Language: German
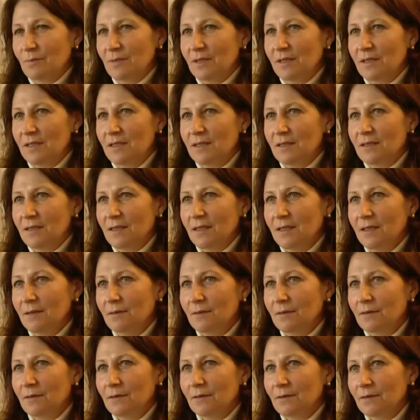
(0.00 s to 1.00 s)
Je me
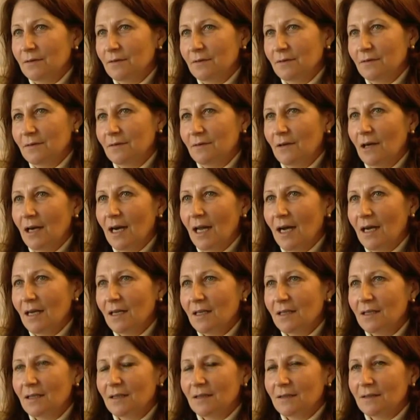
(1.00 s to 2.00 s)
disais, euh,
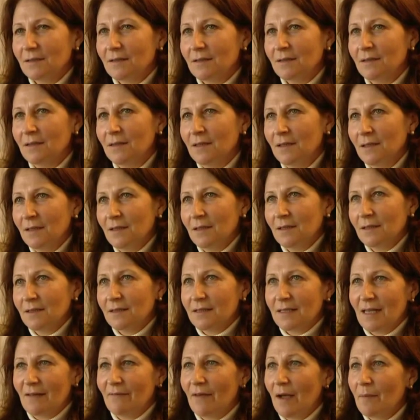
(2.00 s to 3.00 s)
voilà. Euh,
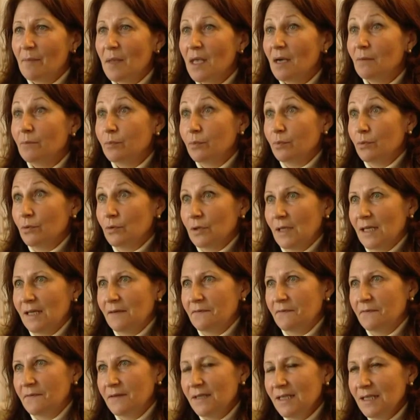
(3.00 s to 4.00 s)
Zu Beginn fand ich das
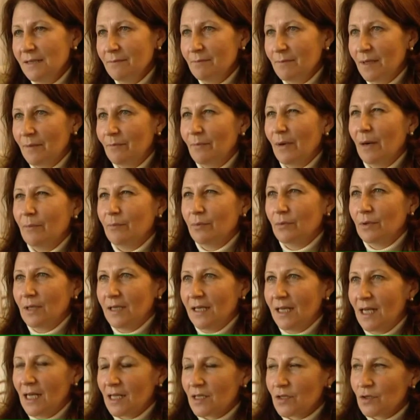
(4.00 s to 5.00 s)
nicht so lustig.
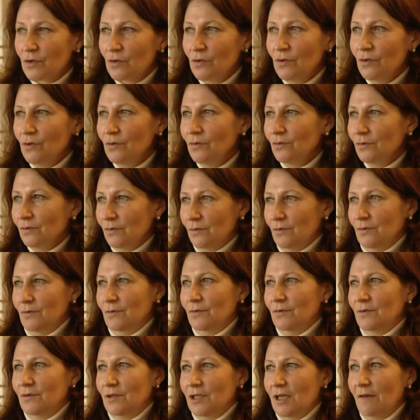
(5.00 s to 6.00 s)
Das ist mehr für die
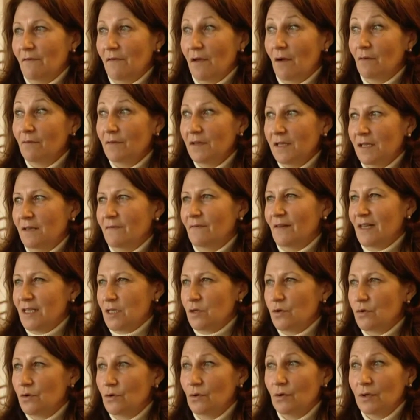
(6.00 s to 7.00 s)
Mädchen, sagte ich.
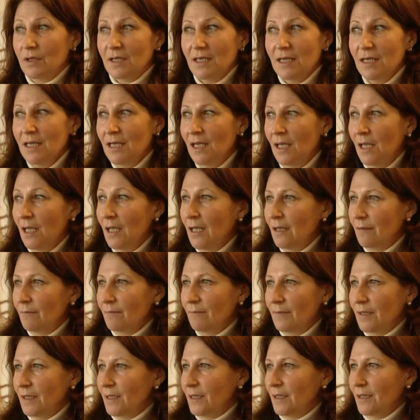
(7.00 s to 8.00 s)
Spiele
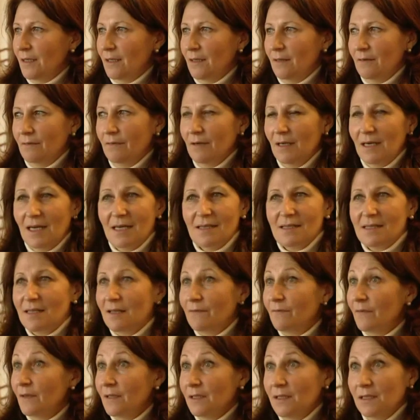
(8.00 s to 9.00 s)
Eishockey. Er
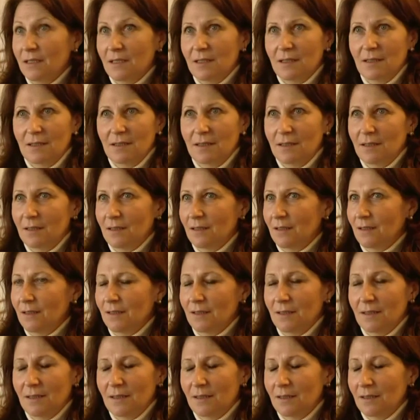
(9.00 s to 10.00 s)
wollte aber unbedingt
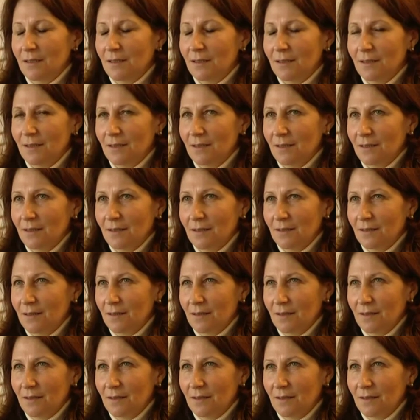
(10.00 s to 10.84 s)
Eiskunst laufen.